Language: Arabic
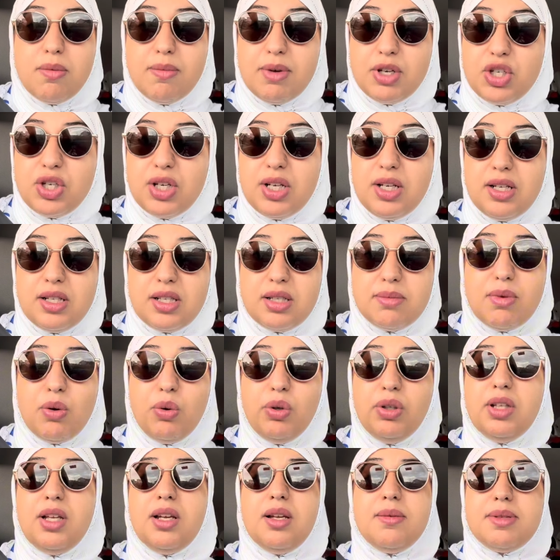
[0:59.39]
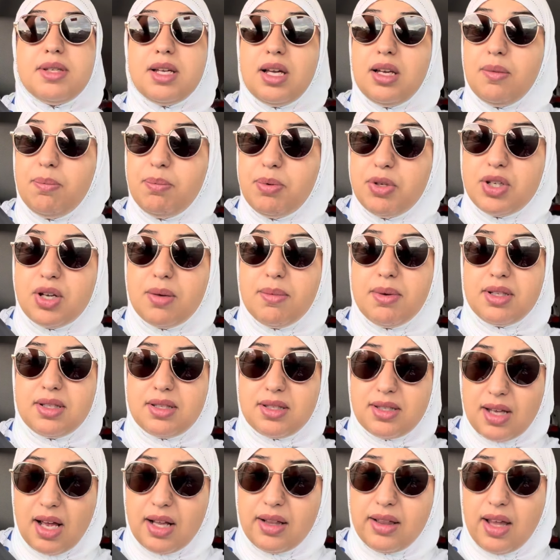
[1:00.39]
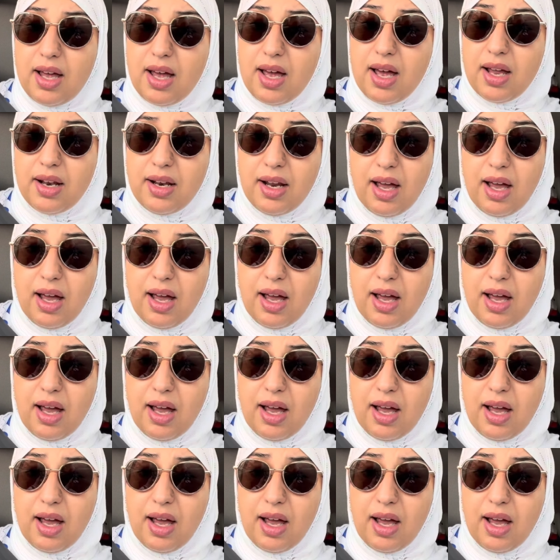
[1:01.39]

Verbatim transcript: ماشي اللي تما وحده لابسه لي بيجامات الستان